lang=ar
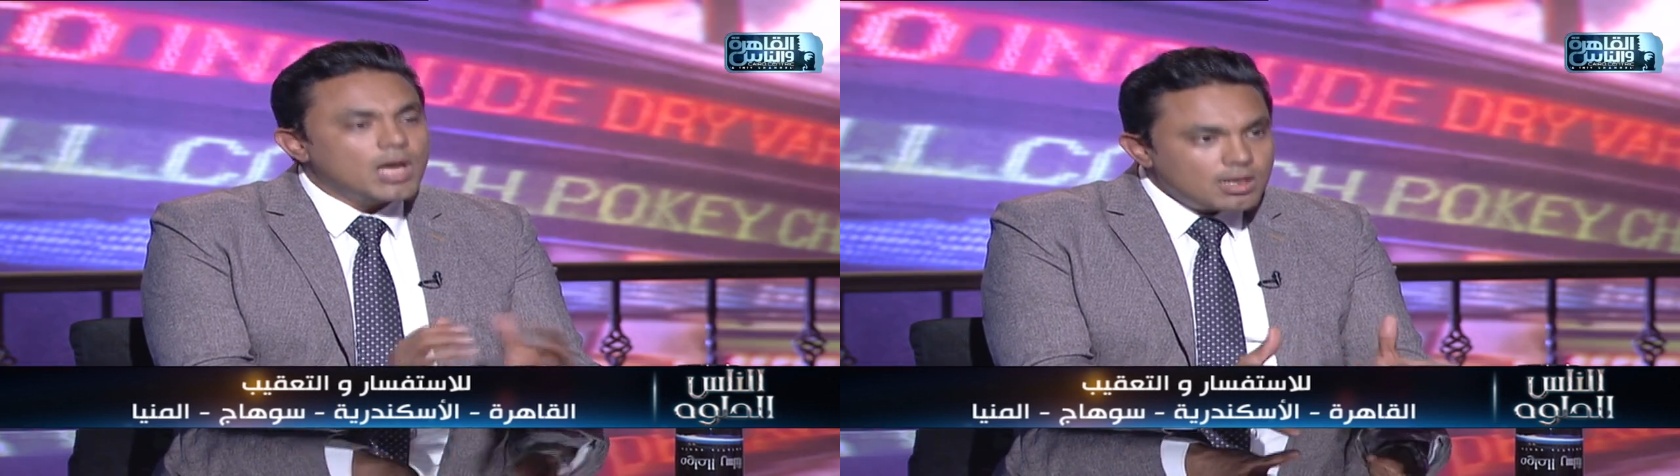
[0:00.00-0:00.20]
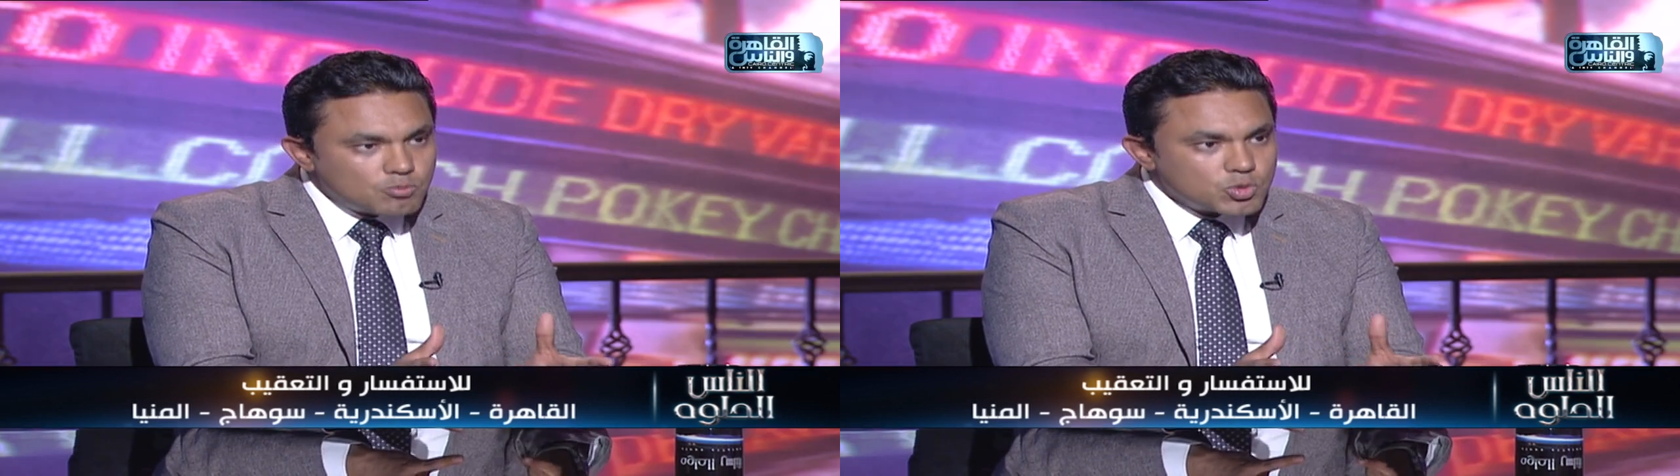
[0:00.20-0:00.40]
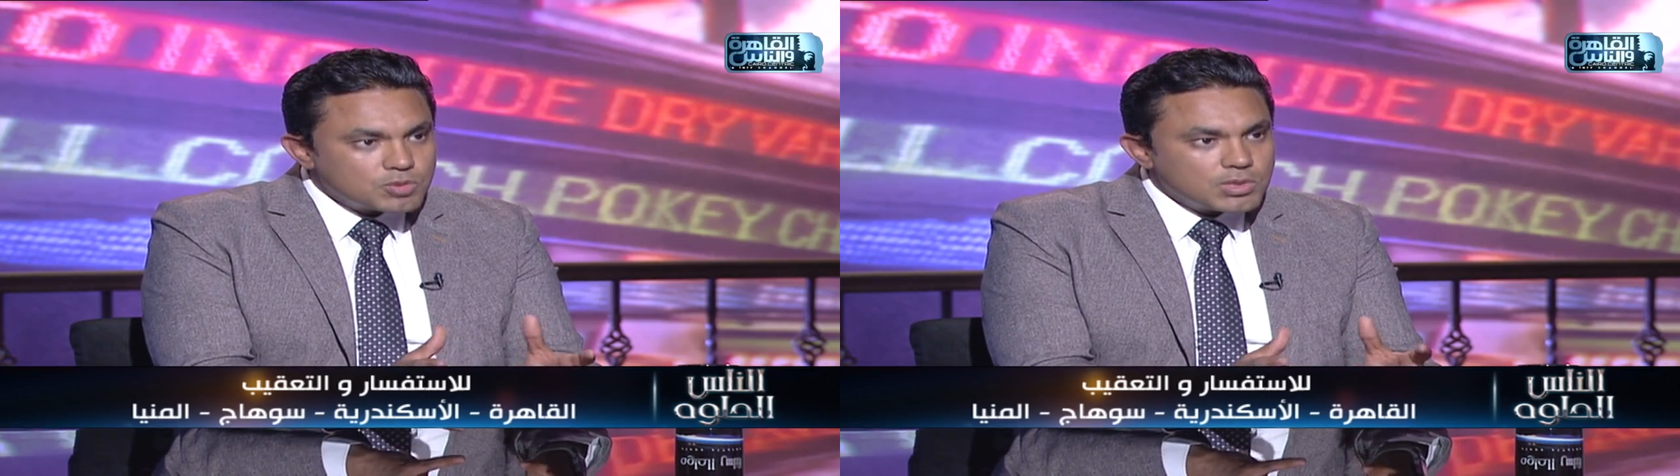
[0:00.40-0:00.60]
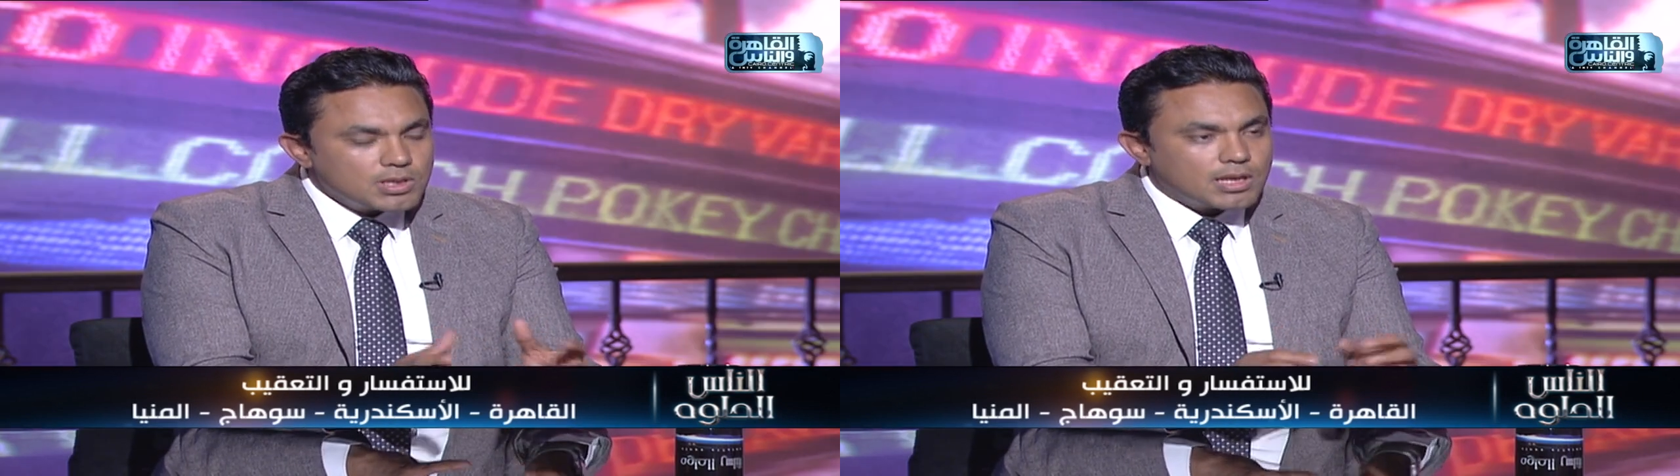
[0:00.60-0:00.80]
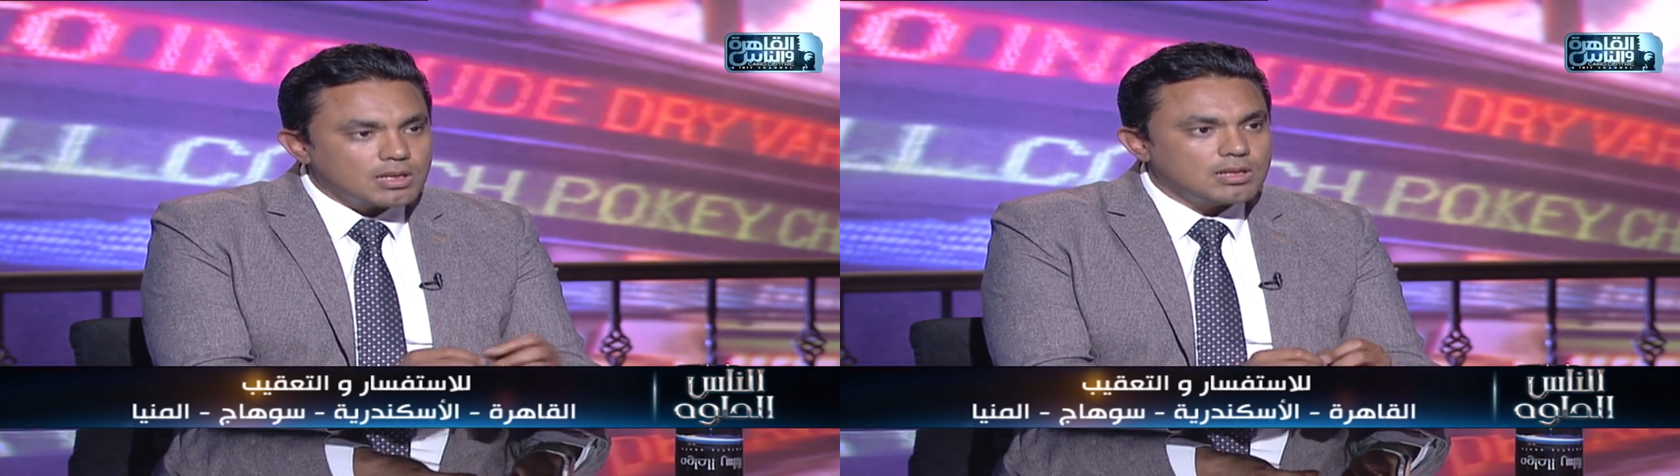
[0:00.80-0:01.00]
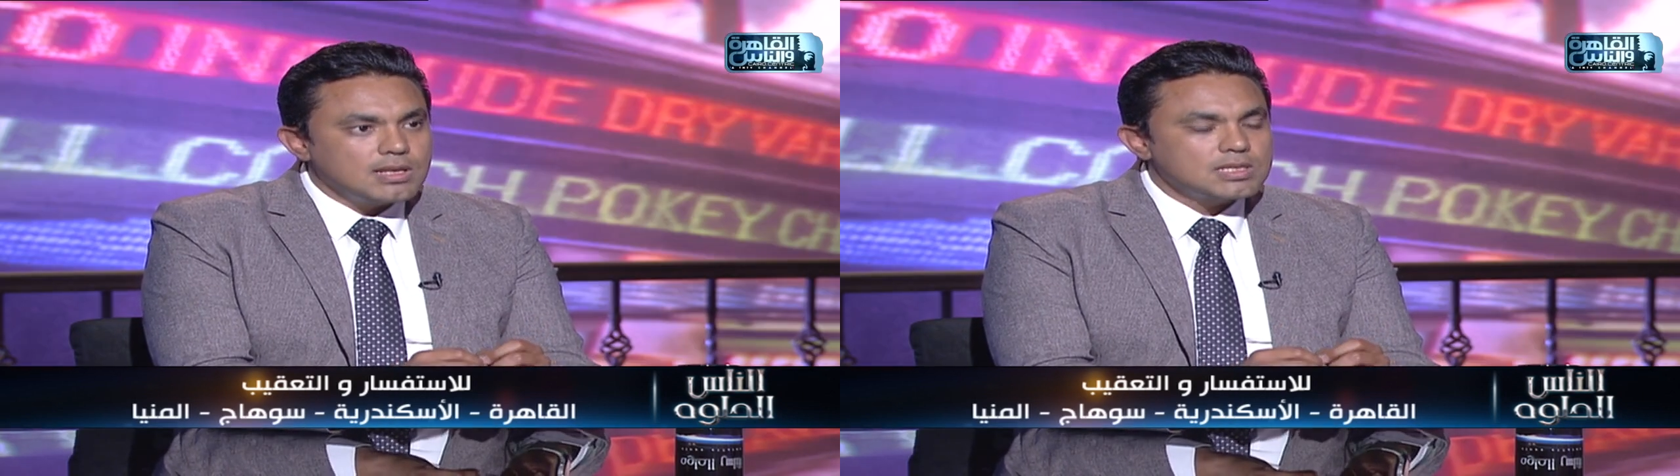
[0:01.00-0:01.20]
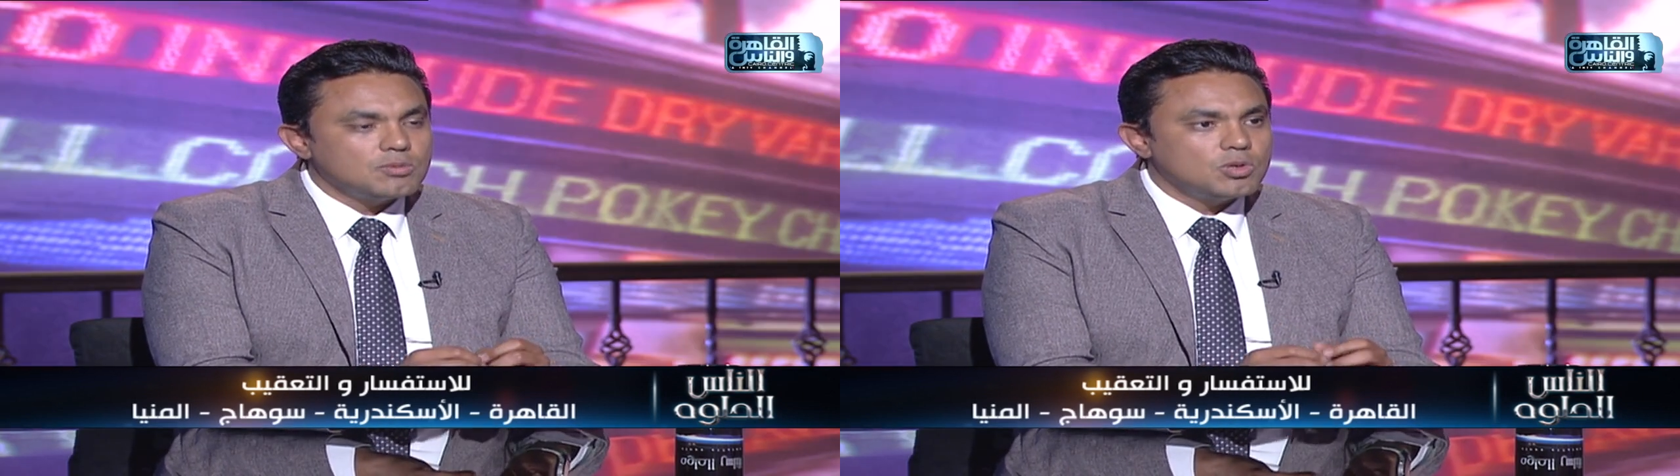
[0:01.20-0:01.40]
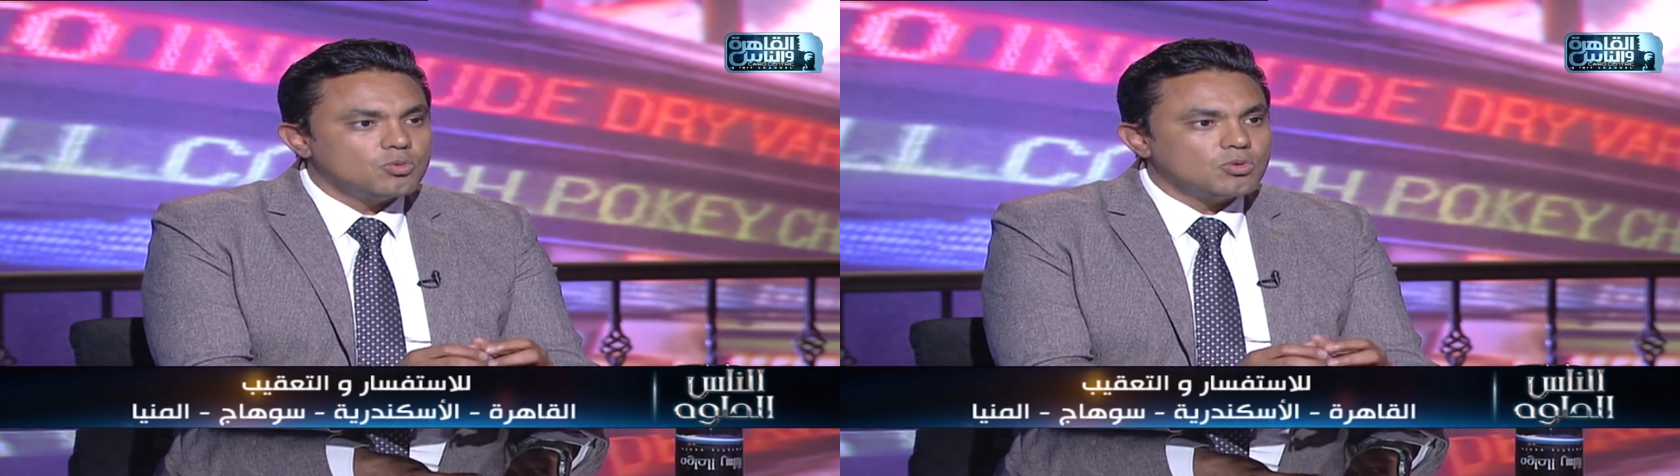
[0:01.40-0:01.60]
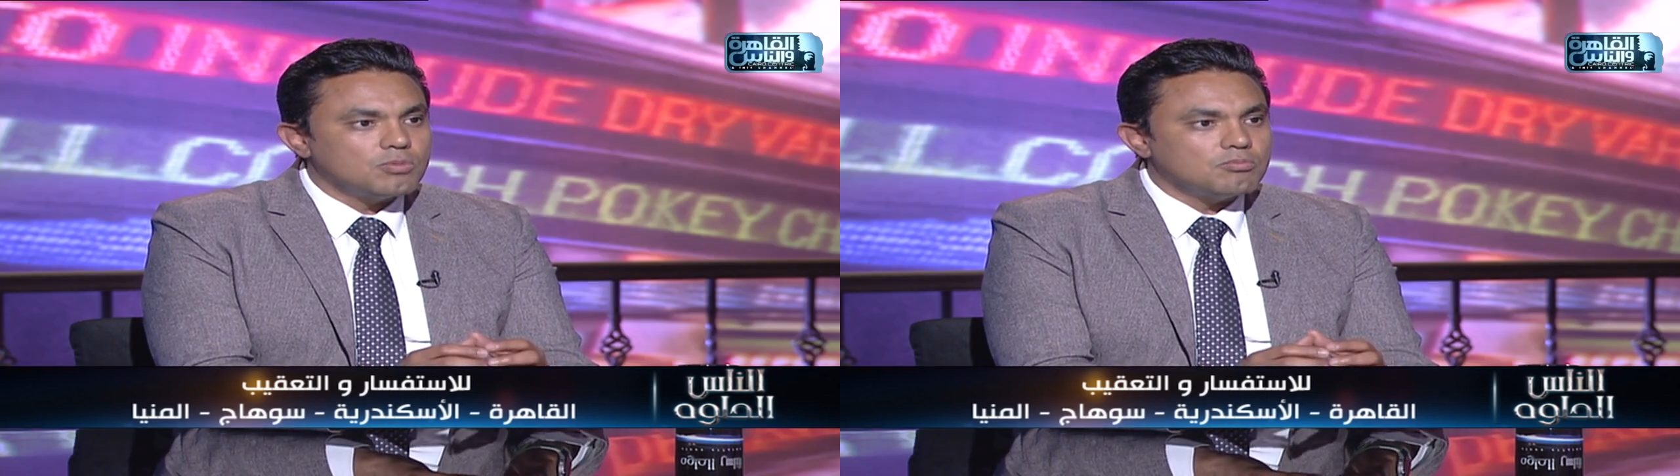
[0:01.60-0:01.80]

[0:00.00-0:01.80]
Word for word: الم مزمن احنا لازم له